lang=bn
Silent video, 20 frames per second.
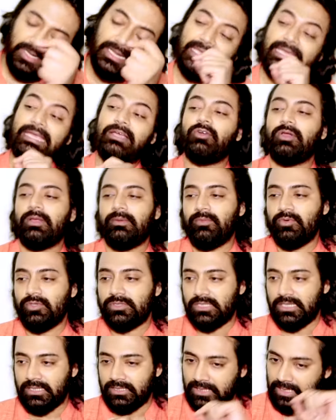ওরা কী করে
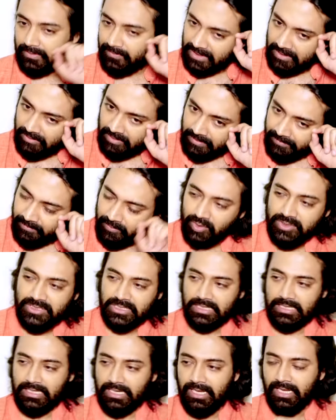বুঝলেন তার মানে ওরা
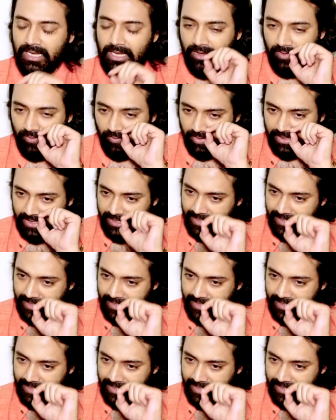বোঝেন ওই